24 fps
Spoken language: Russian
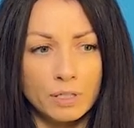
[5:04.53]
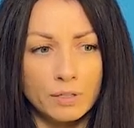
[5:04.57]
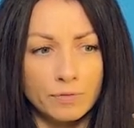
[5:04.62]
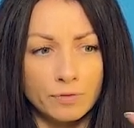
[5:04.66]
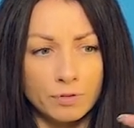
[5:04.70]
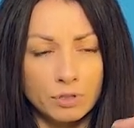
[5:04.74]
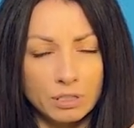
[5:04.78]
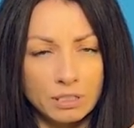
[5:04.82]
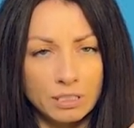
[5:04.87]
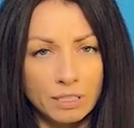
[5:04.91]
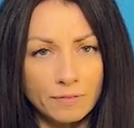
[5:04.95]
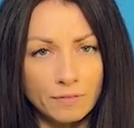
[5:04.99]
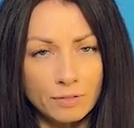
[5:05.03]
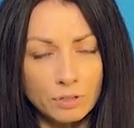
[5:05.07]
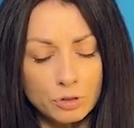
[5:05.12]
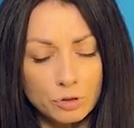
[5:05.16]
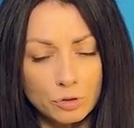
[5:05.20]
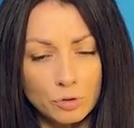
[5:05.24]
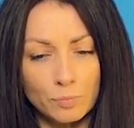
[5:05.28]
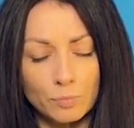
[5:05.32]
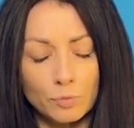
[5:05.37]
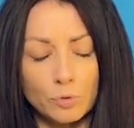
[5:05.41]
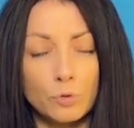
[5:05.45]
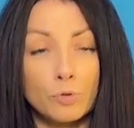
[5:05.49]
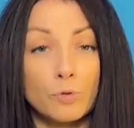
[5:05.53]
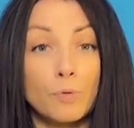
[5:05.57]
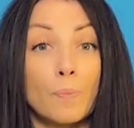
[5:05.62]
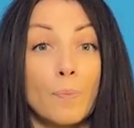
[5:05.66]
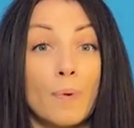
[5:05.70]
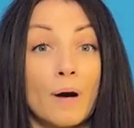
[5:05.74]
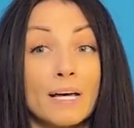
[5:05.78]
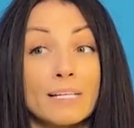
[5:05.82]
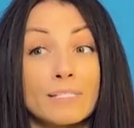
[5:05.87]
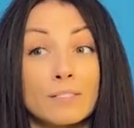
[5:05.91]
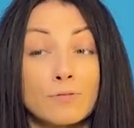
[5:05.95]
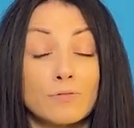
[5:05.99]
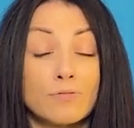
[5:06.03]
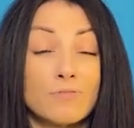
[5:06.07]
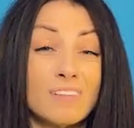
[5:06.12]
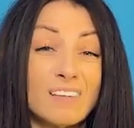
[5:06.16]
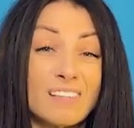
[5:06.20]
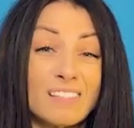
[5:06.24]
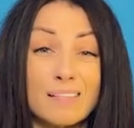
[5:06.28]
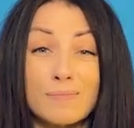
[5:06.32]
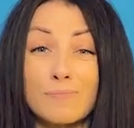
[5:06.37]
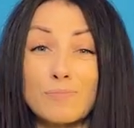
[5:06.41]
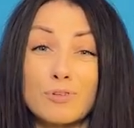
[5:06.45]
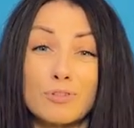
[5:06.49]
выдавить зубную пасту.
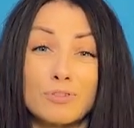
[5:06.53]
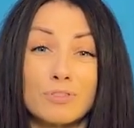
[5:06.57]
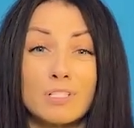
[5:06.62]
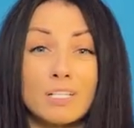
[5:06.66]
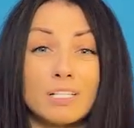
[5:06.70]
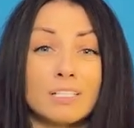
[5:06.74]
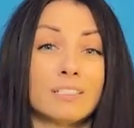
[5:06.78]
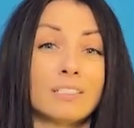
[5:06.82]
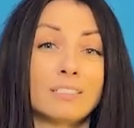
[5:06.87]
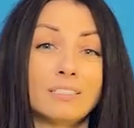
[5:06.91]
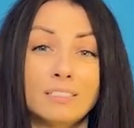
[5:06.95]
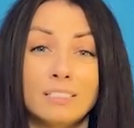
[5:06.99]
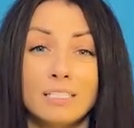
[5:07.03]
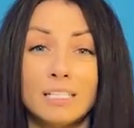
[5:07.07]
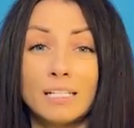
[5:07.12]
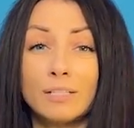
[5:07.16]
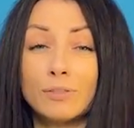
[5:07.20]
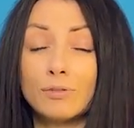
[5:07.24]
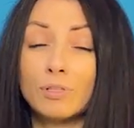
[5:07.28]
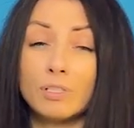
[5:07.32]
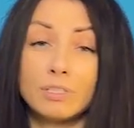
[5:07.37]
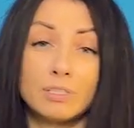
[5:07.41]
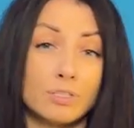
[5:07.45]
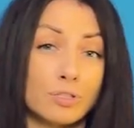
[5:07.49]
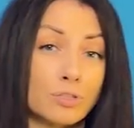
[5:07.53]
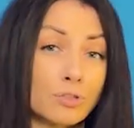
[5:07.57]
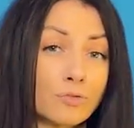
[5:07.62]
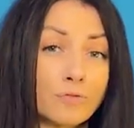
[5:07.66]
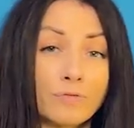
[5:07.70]
Нет, я просто это делаю, я держу